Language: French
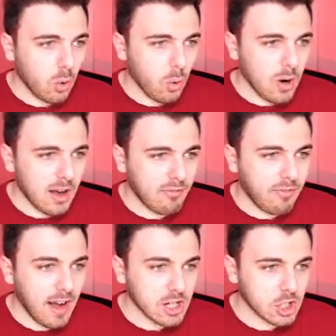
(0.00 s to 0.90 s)
Oh la
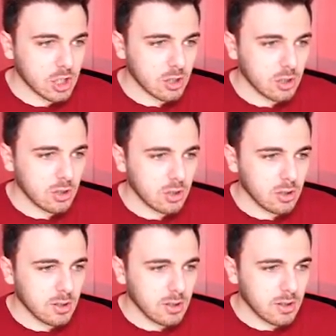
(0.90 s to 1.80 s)
vache
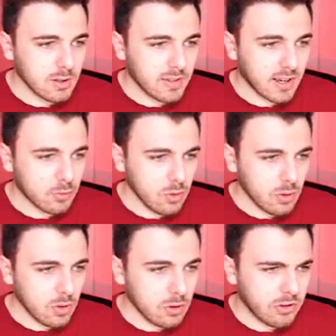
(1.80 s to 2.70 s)
C'est grave chaud
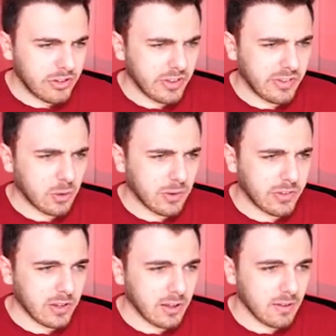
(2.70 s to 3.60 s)
C'est quoi
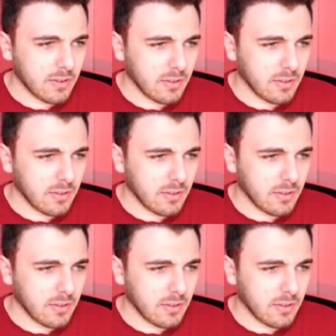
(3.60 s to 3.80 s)
C'est des...